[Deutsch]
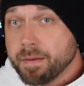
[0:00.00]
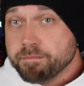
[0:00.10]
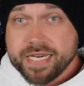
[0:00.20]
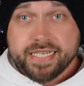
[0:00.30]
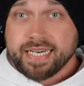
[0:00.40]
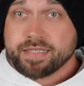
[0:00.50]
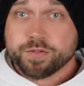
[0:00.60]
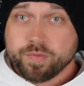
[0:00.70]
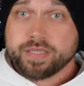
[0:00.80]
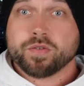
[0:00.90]
mich
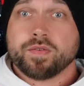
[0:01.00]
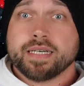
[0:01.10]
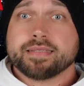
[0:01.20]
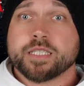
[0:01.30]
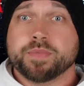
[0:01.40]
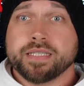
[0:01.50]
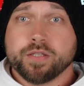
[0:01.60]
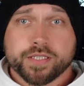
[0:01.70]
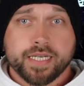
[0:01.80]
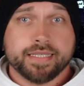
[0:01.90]
kriegst du mit sowas. Ich bin
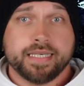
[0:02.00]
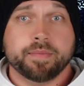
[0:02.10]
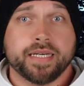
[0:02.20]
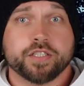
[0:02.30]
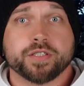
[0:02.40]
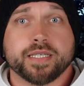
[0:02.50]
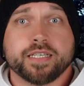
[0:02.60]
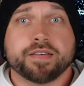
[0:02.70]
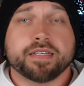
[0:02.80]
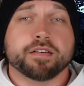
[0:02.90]
Nostalgiemensch.
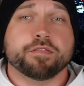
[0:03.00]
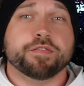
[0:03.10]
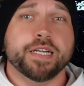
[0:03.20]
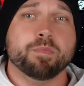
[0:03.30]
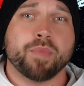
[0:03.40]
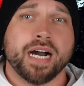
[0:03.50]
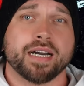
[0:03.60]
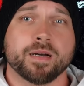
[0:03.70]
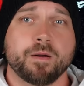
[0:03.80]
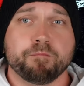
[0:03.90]
Ich finde
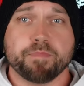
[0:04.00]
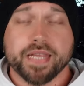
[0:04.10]
Filmmache